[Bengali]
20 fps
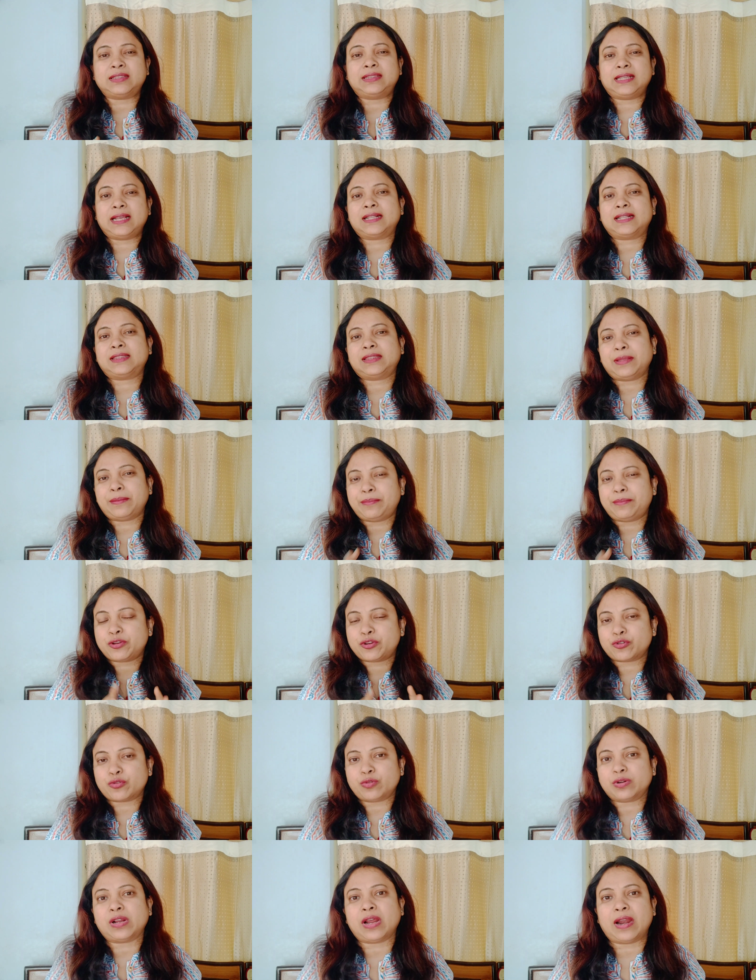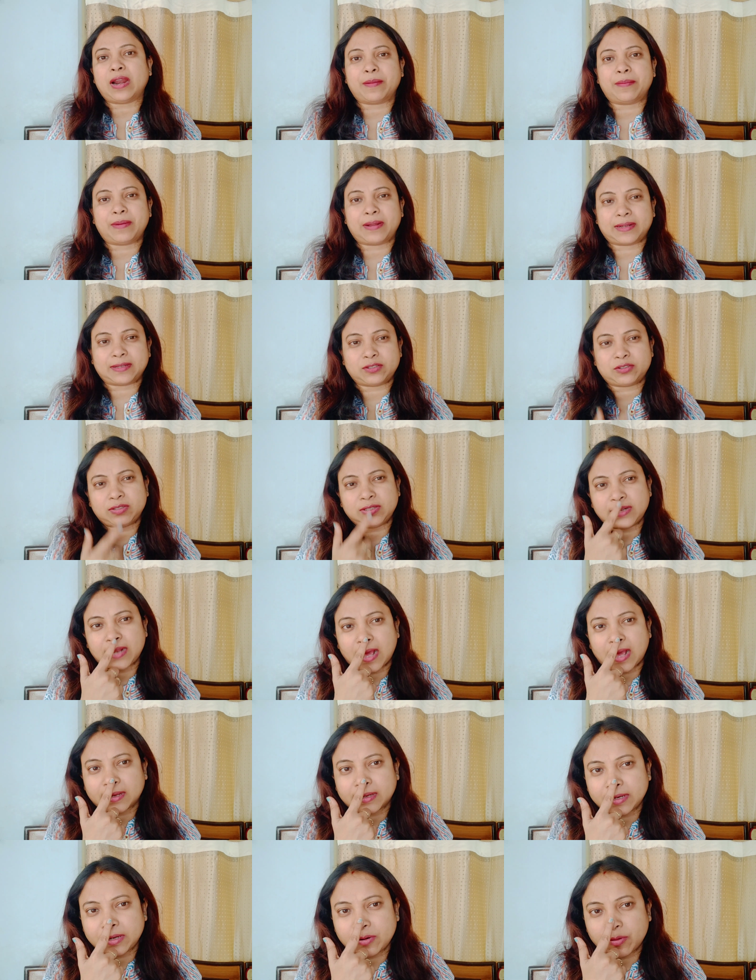দেখতে ভীষণ খারাপ লাগে যদি
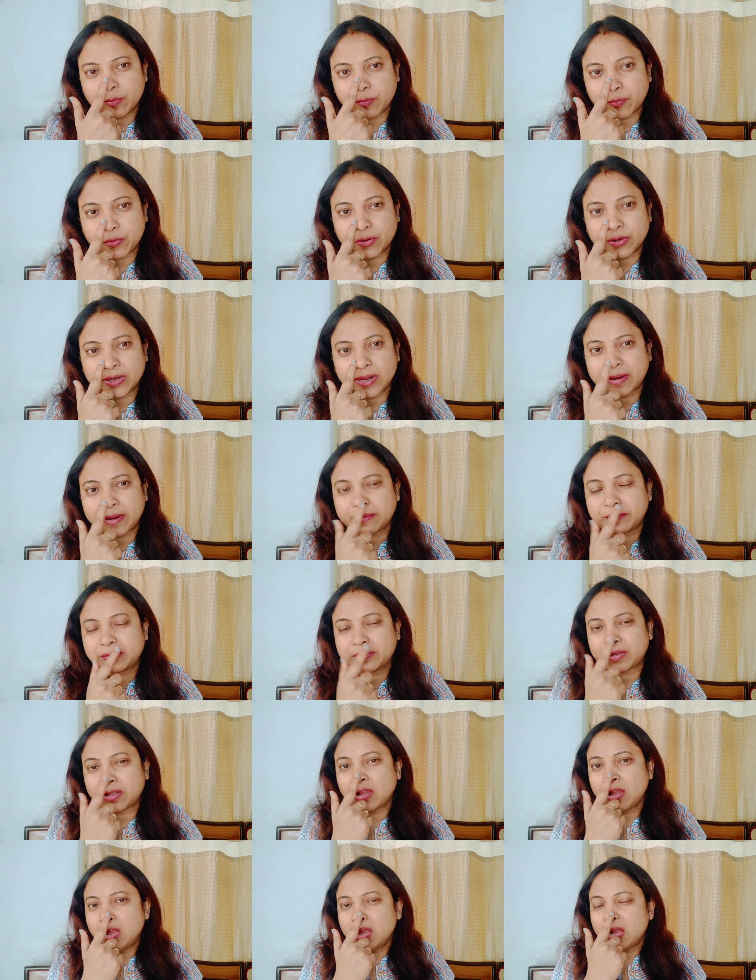নাকের ওপর এরকমটা